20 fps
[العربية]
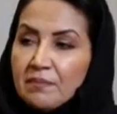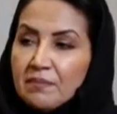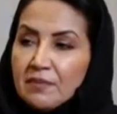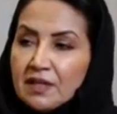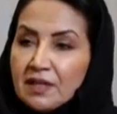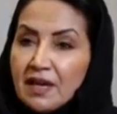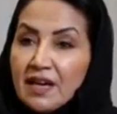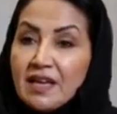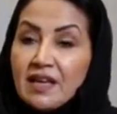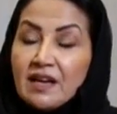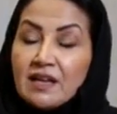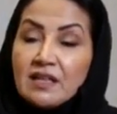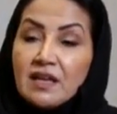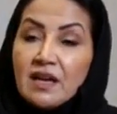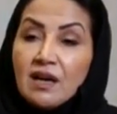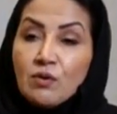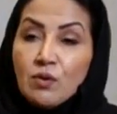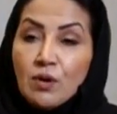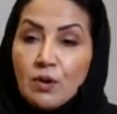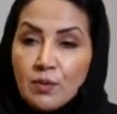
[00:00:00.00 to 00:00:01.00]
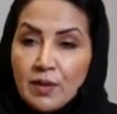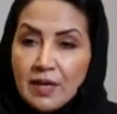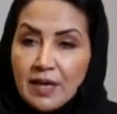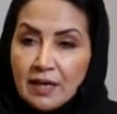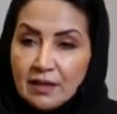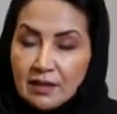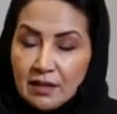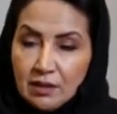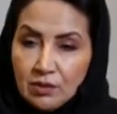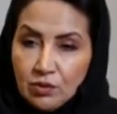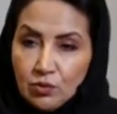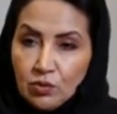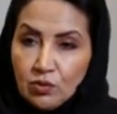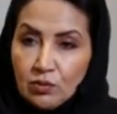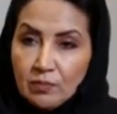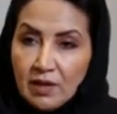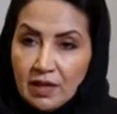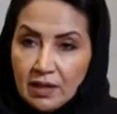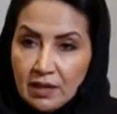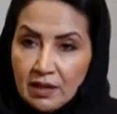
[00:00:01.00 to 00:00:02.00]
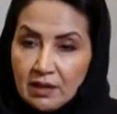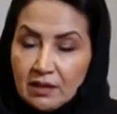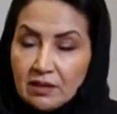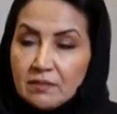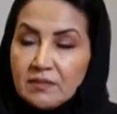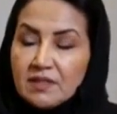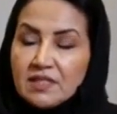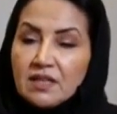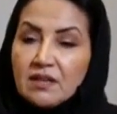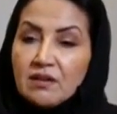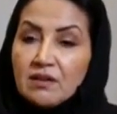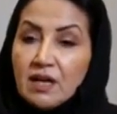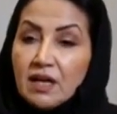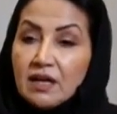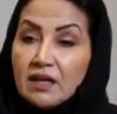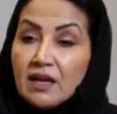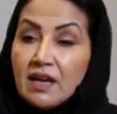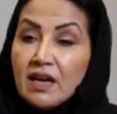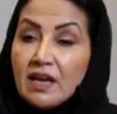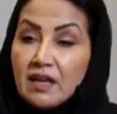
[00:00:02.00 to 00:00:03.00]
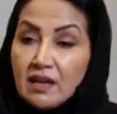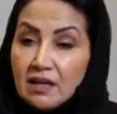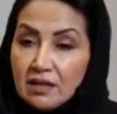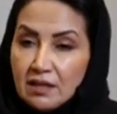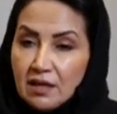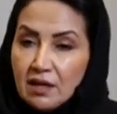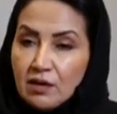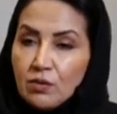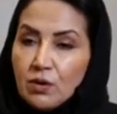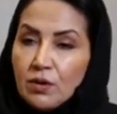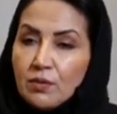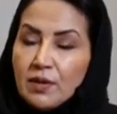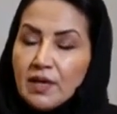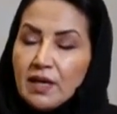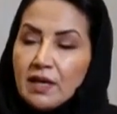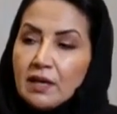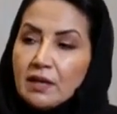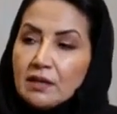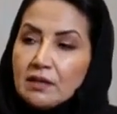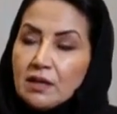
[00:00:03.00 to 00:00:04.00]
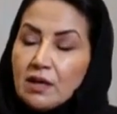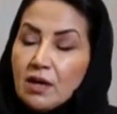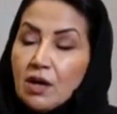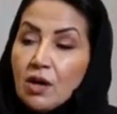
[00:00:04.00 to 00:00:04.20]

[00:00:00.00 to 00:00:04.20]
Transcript: غيرت الأولويات خلينا نقول ما غيرت المسار ولكن غيرت الأولويات